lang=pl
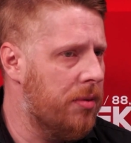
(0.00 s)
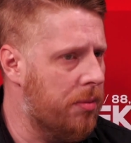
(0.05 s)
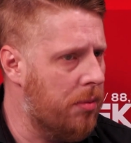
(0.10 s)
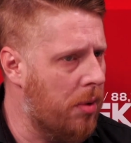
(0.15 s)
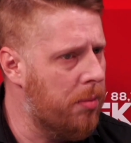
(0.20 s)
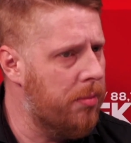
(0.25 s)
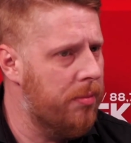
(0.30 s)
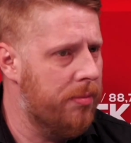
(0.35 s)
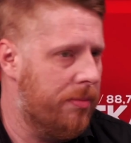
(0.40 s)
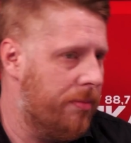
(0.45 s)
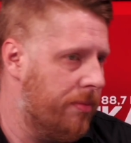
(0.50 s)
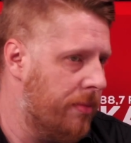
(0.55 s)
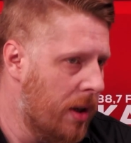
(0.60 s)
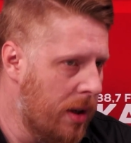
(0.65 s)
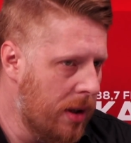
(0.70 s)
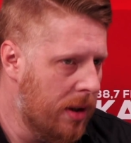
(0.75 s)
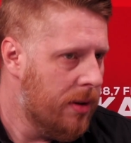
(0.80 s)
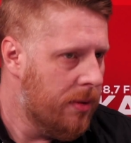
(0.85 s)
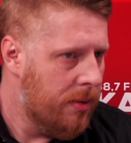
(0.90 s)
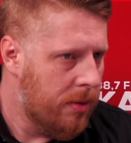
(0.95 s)
O,
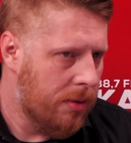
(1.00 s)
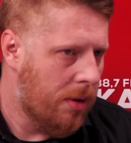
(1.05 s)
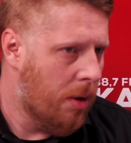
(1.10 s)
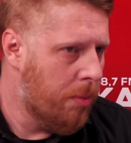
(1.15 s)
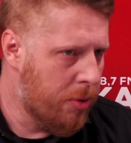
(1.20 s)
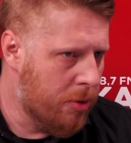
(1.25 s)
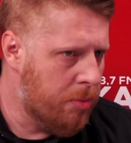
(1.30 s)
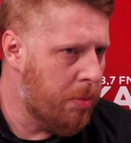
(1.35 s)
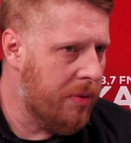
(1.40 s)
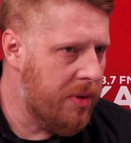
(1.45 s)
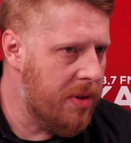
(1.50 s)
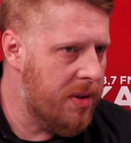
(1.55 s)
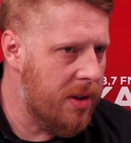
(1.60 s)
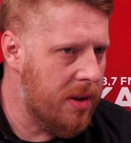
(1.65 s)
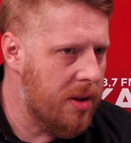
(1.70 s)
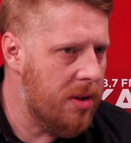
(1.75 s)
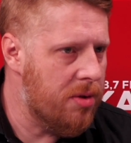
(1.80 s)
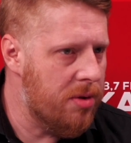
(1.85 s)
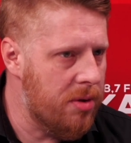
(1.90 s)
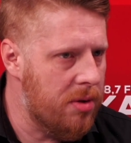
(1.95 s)
oprócz
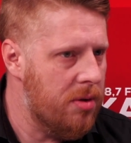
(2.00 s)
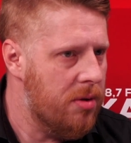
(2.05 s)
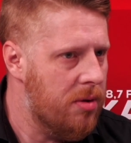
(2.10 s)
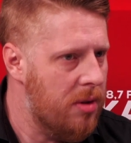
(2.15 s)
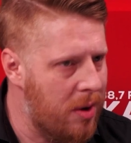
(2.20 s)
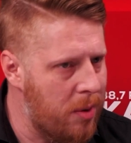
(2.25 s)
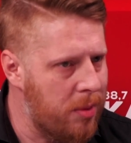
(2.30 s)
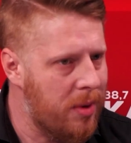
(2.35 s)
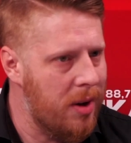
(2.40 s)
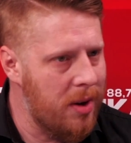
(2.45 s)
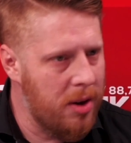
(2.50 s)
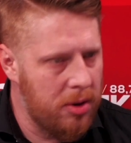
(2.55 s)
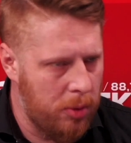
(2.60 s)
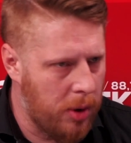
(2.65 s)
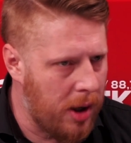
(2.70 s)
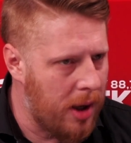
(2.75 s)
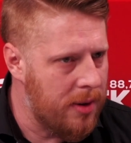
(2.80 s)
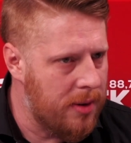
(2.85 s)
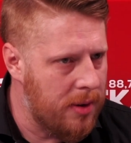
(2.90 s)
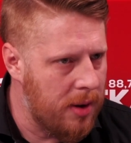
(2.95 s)
powiedzenia, że to nauka i
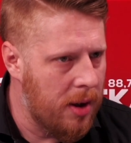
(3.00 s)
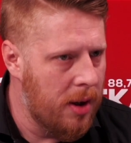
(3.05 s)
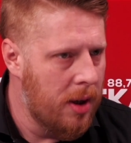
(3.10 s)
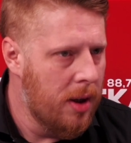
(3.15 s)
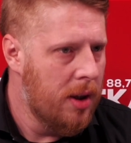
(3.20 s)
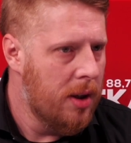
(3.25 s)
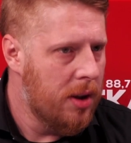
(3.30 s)
edukacja